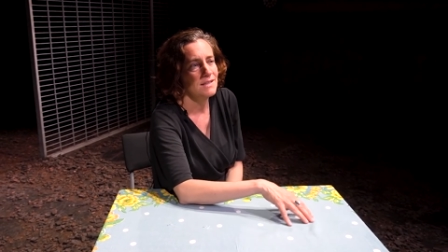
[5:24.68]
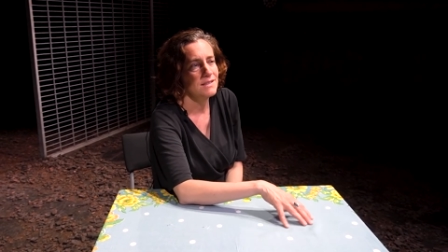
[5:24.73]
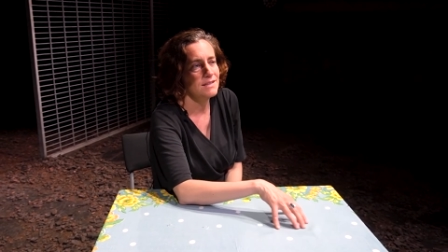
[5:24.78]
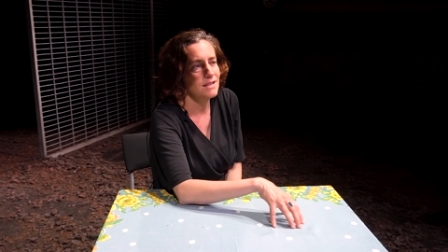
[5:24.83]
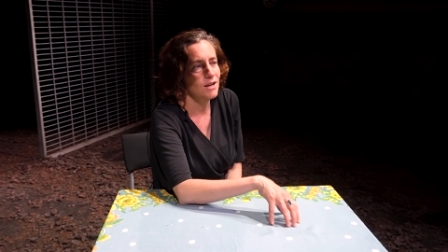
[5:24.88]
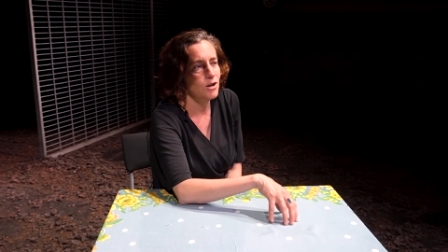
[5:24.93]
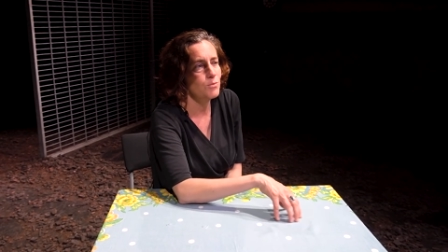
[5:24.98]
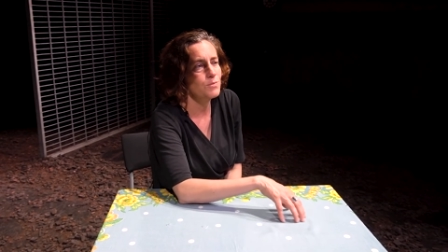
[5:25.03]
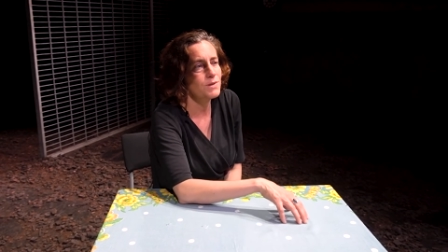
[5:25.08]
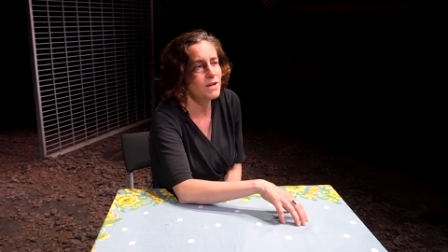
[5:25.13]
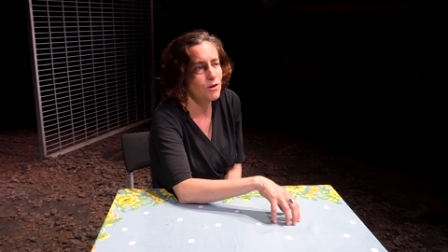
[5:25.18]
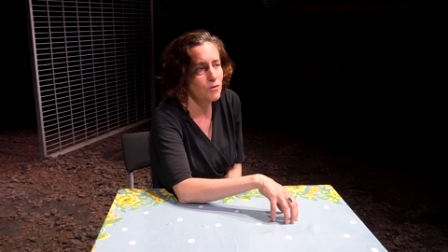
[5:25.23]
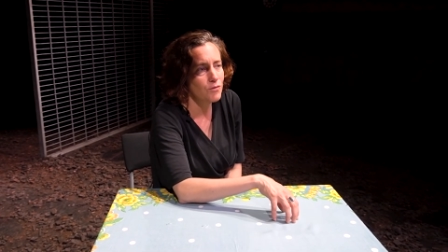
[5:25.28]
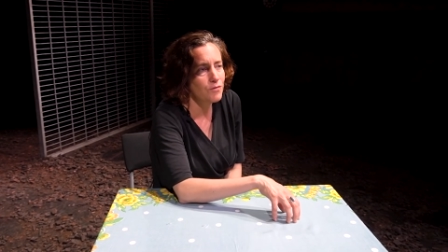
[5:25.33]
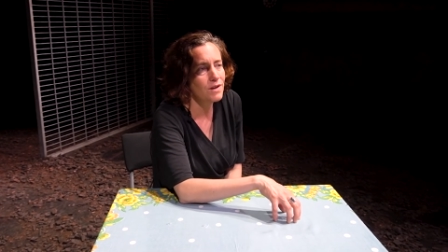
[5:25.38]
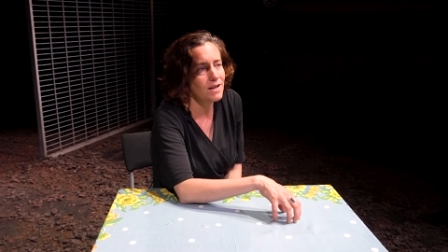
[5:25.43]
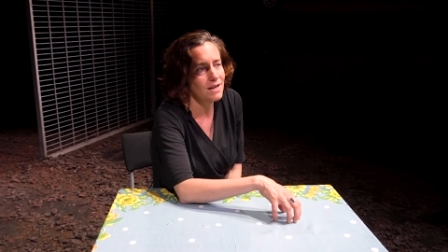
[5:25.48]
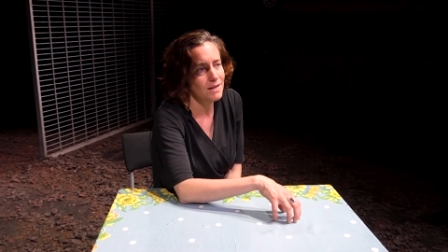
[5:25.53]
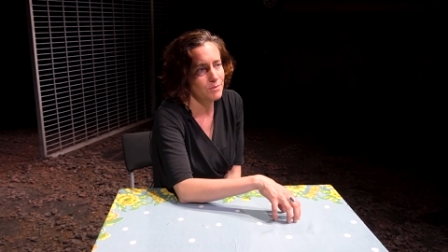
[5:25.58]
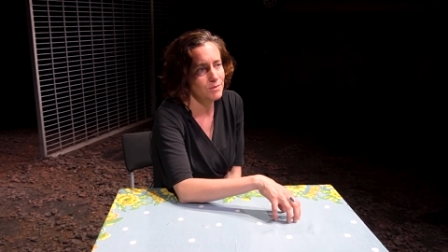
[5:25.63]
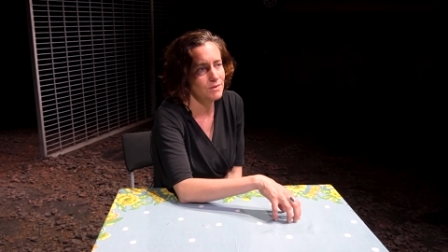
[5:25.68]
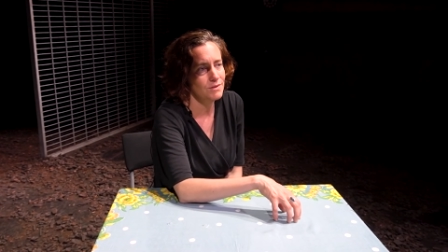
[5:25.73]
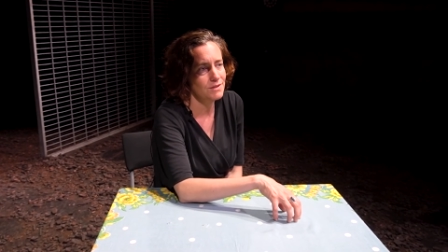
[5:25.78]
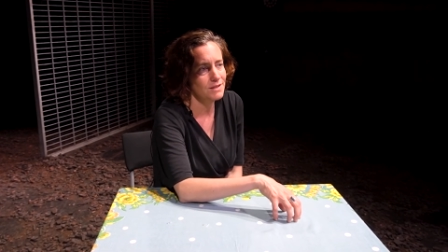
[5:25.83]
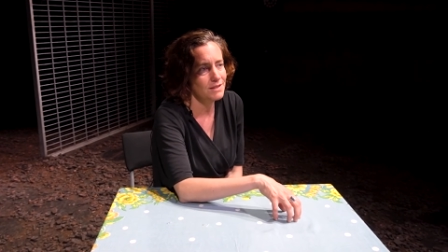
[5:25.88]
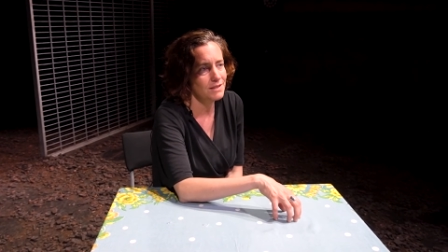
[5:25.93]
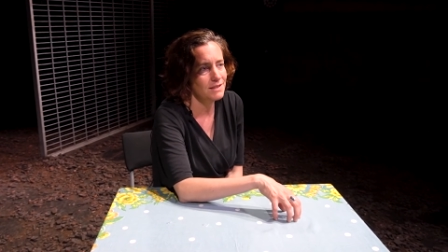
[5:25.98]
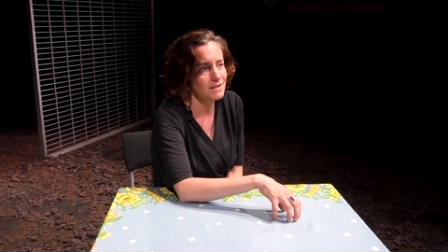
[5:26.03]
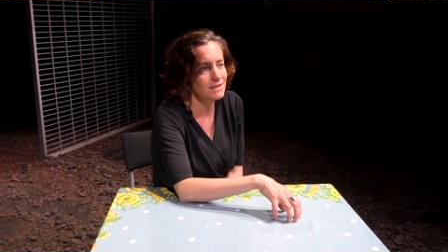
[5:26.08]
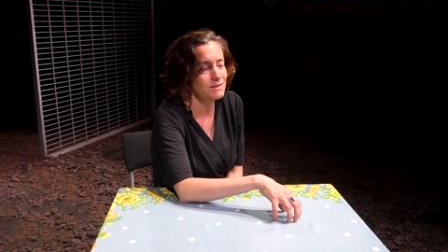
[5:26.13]
die Hauptaufgabe
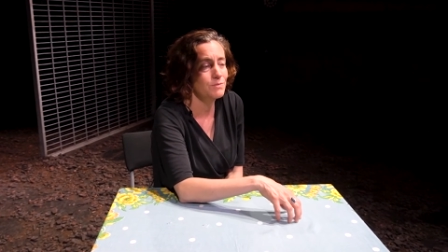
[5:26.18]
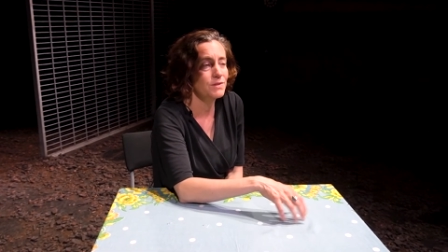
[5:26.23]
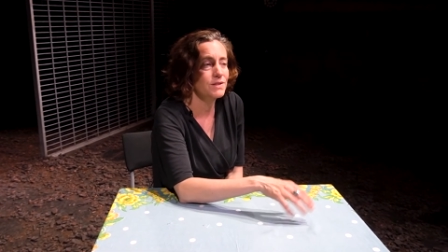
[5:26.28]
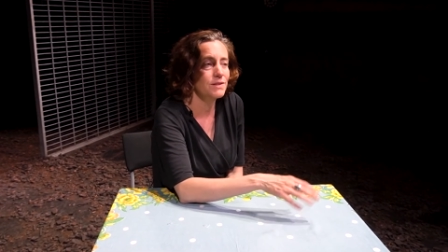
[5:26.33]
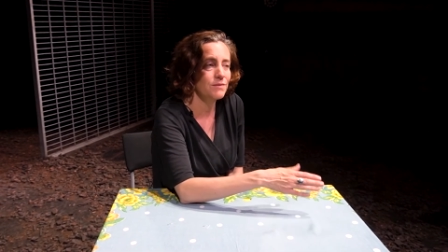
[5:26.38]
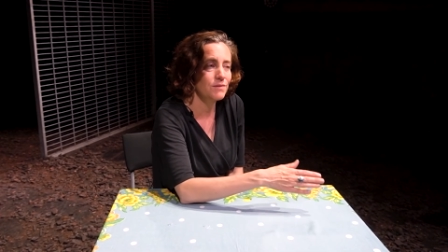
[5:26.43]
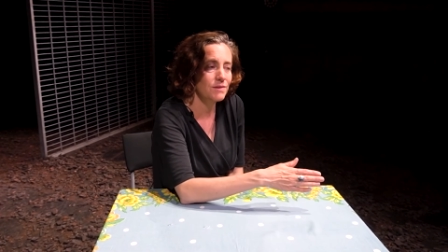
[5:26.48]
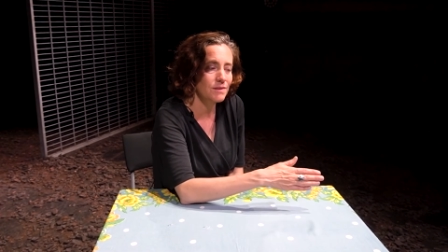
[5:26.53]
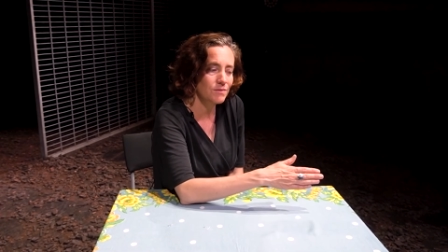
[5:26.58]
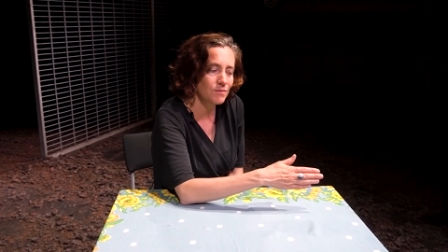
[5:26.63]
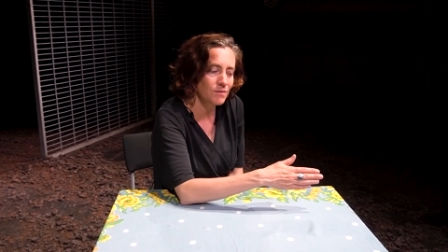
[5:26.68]
jetzt mit,